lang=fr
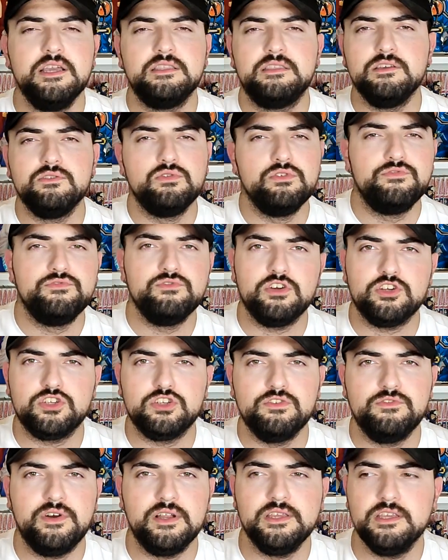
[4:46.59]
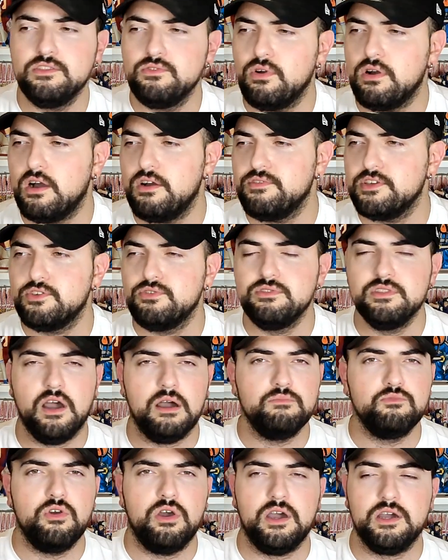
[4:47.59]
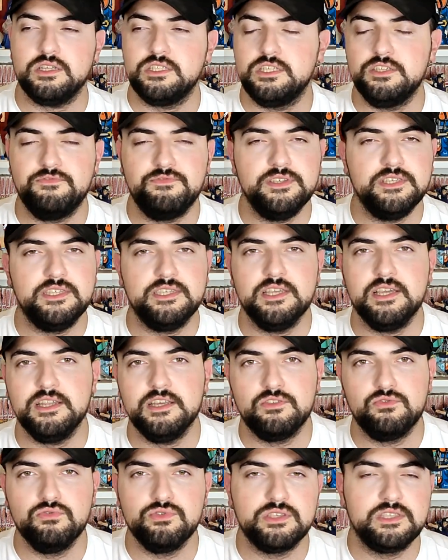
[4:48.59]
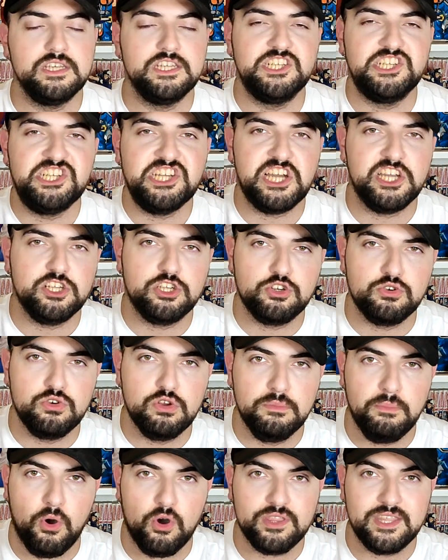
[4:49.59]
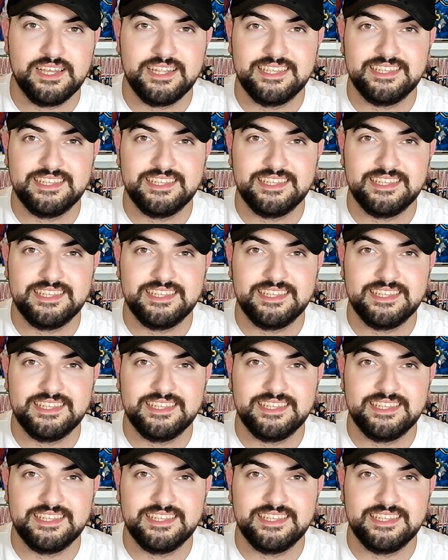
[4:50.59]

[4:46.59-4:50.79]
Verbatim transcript: était devenu un chevalier noir avec une armure artificielle et tout. C'était G.I. Joe le bordel,